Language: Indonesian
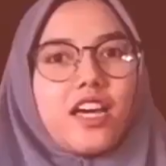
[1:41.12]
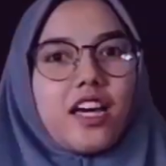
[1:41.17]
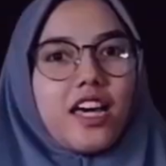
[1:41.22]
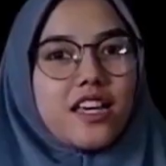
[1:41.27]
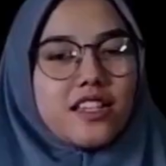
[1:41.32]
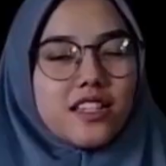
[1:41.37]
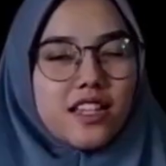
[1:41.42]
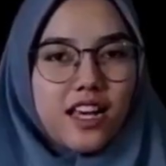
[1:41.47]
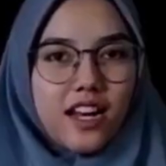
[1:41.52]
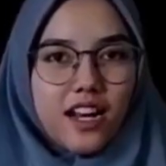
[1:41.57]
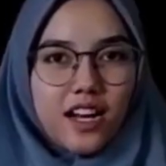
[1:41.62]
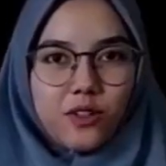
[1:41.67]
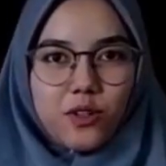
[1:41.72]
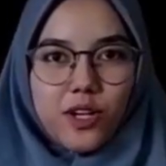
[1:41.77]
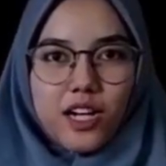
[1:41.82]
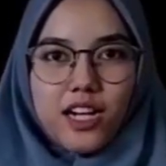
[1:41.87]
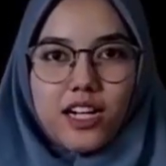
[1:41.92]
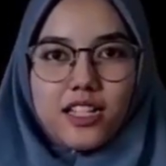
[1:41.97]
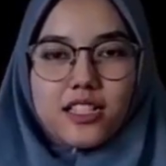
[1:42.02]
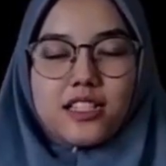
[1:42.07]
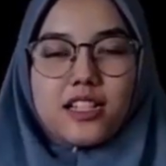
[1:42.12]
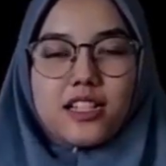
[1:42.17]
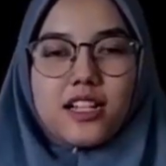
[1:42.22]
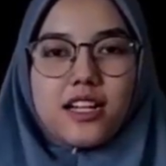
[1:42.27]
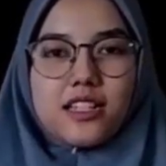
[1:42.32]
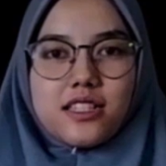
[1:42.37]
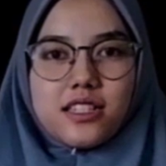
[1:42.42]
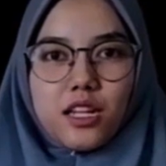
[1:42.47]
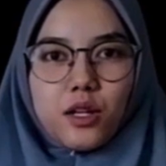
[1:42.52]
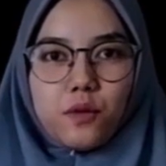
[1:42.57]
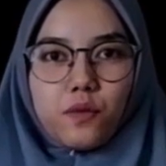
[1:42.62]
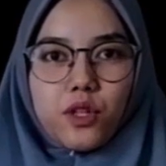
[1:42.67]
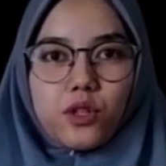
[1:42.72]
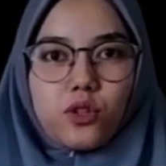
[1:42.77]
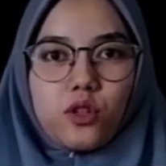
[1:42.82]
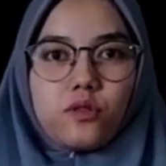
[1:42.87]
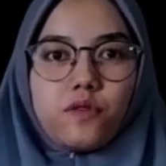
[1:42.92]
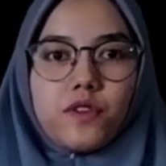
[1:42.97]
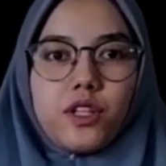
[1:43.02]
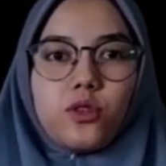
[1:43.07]
Oke, sekarang aku akan jelasin
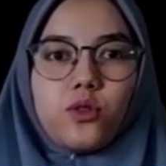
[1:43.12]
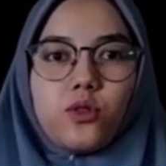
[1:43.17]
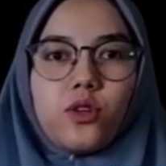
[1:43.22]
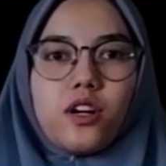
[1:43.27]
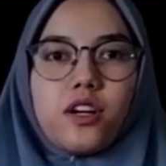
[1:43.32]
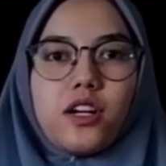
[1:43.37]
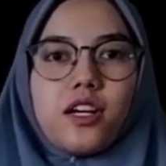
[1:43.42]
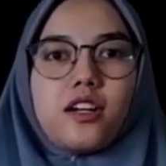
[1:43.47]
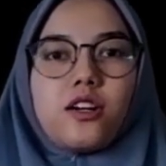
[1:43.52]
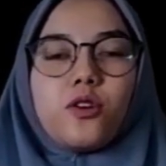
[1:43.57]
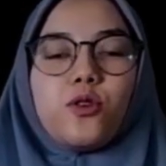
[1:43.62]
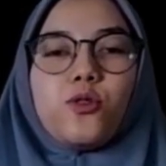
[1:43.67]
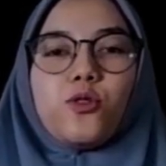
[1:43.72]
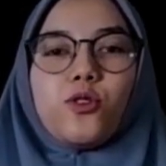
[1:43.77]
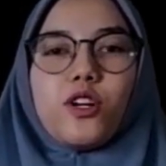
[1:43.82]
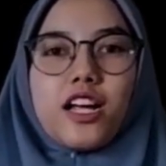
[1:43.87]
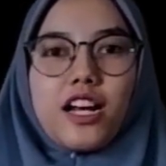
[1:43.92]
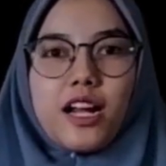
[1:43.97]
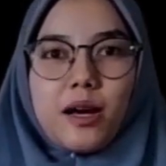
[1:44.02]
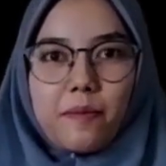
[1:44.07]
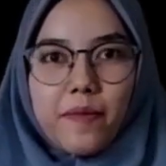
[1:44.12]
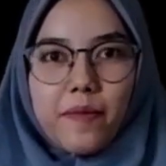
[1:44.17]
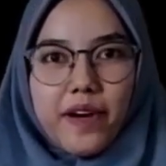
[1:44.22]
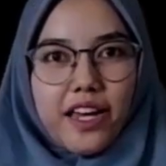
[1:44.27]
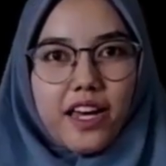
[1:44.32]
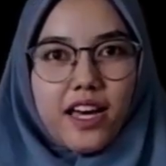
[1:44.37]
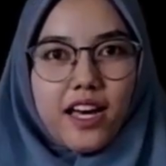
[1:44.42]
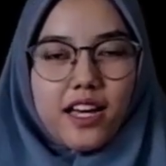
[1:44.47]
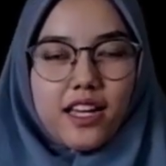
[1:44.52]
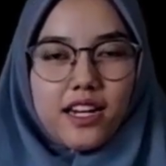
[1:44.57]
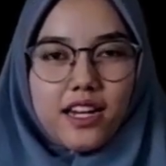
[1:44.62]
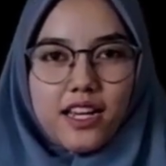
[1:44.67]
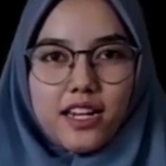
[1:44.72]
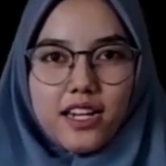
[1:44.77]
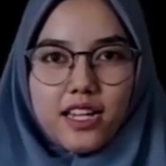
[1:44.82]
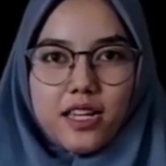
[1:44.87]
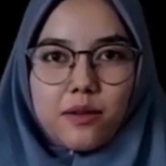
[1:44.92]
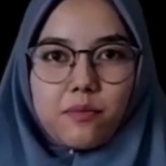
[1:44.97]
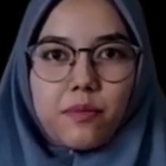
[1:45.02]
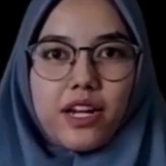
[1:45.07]
fitur-fitur dan keunggulan apa yang
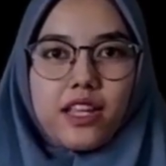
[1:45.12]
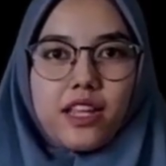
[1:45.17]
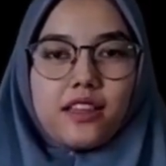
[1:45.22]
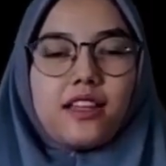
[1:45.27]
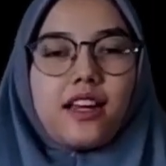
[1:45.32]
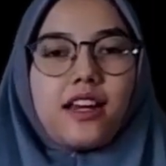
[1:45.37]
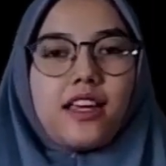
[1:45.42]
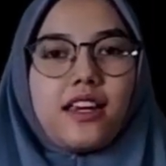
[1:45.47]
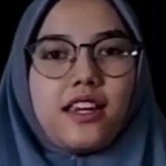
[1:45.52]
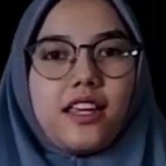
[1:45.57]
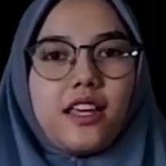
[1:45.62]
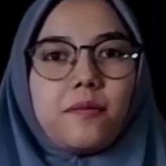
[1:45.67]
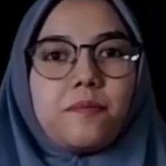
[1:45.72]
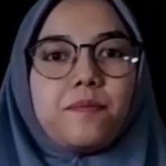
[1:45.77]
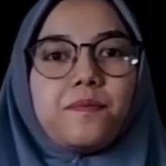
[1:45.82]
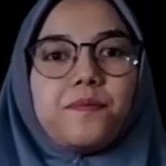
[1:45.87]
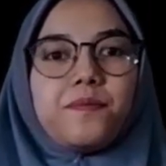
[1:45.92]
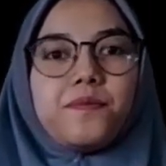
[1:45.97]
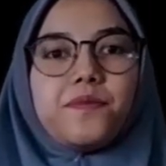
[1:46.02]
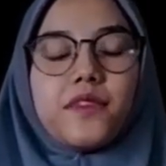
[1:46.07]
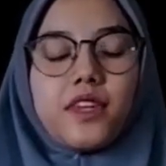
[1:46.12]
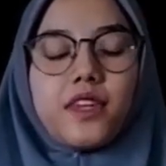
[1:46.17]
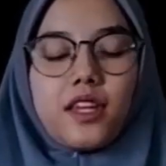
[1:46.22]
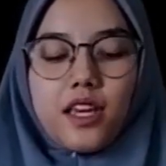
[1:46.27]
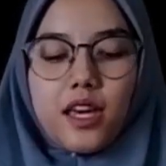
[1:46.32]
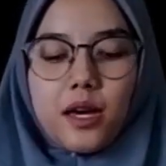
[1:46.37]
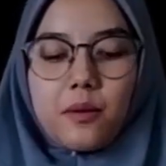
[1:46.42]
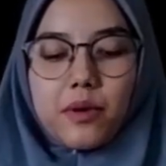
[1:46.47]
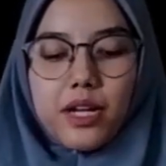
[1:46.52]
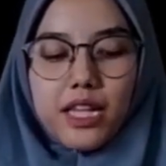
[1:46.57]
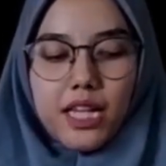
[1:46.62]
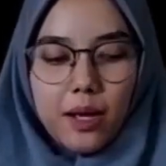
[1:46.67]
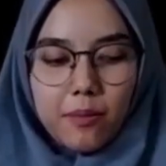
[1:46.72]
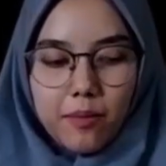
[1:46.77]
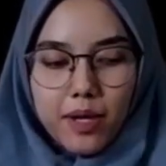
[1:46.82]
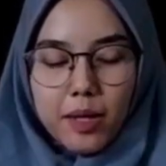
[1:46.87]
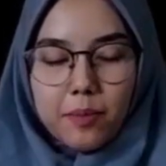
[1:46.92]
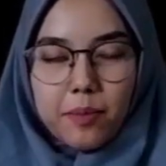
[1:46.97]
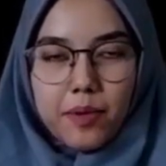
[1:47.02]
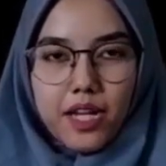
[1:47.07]
ada di printer ini. Yang
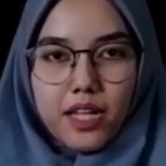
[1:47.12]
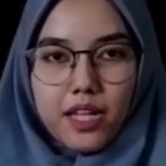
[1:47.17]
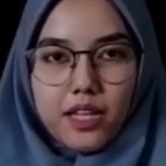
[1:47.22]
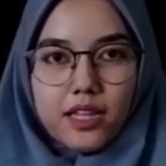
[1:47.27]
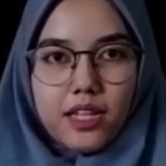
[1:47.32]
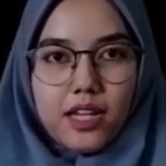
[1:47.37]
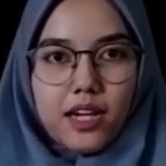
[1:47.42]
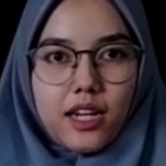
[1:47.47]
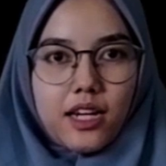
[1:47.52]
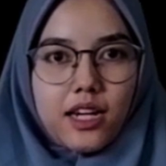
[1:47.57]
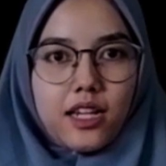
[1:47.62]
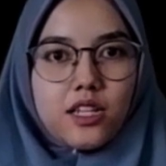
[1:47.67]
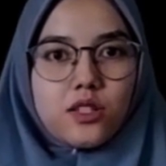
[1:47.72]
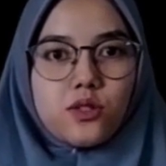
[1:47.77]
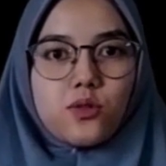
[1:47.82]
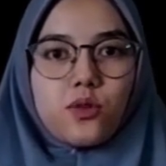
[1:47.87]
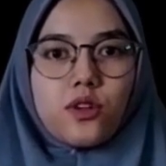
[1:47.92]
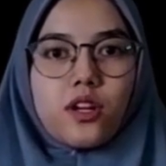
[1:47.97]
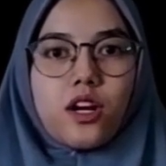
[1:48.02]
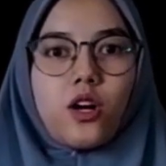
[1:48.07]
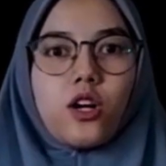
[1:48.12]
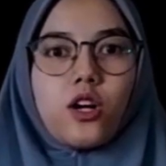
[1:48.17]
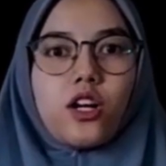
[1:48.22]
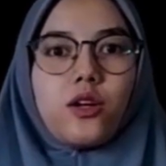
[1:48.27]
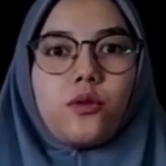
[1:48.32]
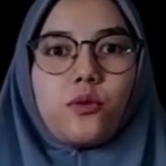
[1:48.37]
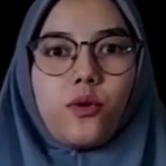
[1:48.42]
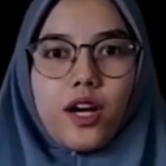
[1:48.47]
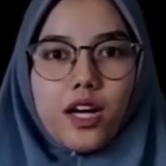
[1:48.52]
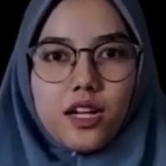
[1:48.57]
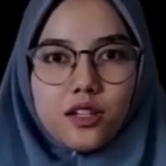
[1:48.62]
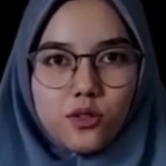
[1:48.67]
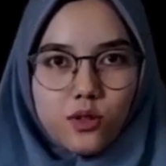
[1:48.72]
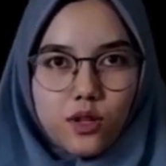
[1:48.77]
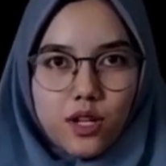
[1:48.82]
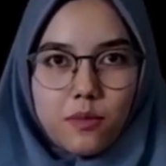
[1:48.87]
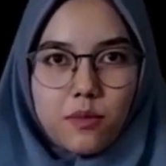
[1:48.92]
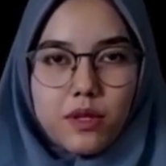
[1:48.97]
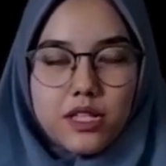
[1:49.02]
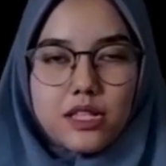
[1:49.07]
pertama, printer ini sudah all-in-one,
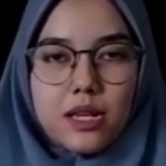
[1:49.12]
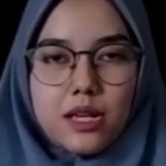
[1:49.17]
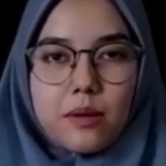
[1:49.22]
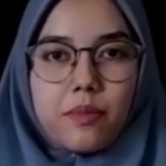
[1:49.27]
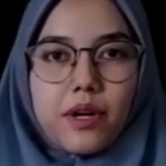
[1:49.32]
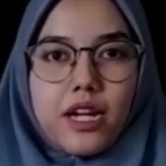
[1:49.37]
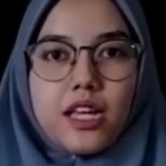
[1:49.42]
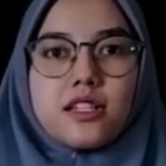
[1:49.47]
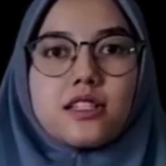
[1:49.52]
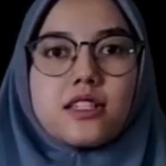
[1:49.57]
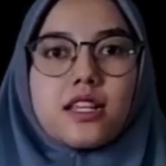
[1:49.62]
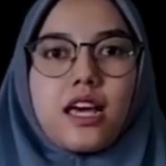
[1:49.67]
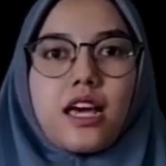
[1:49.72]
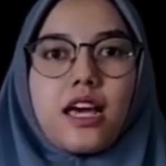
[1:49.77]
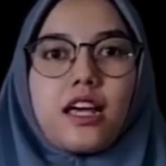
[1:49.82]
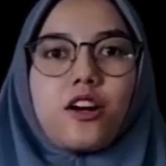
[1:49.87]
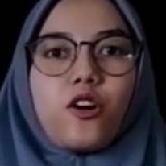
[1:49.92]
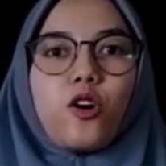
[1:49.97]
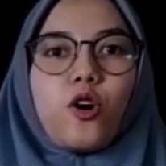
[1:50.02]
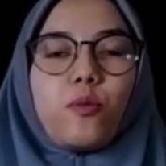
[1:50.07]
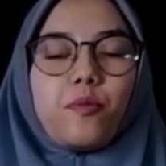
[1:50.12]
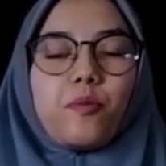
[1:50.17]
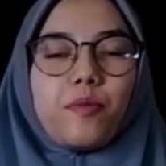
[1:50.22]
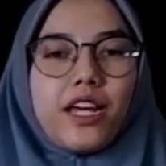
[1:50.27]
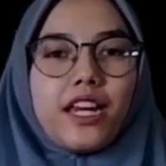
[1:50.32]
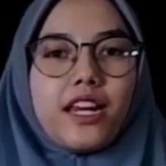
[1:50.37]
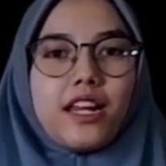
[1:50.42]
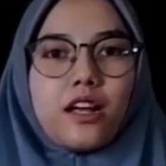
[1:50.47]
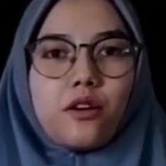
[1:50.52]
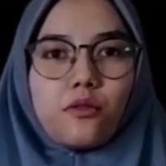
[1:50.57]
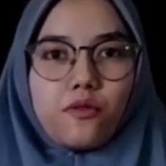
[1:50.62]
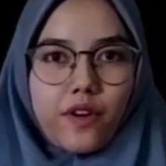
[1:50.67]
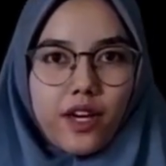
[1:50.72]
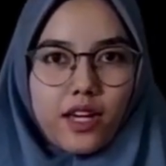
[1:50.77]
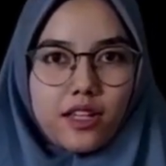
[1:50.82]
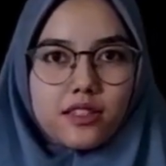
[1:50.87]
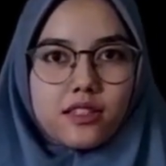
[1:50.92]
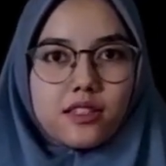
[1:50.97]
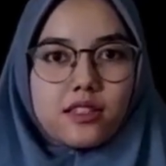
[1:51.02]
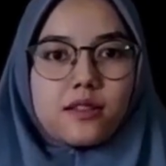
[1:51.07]
sudah bisa print, scan, copy, dan
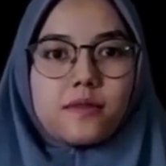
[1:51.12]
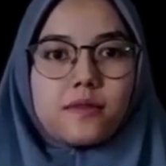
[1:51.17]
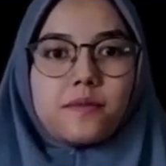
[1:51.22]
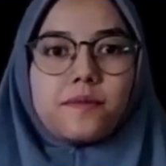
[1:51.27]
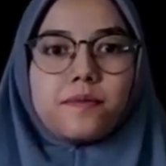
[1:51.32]
fax.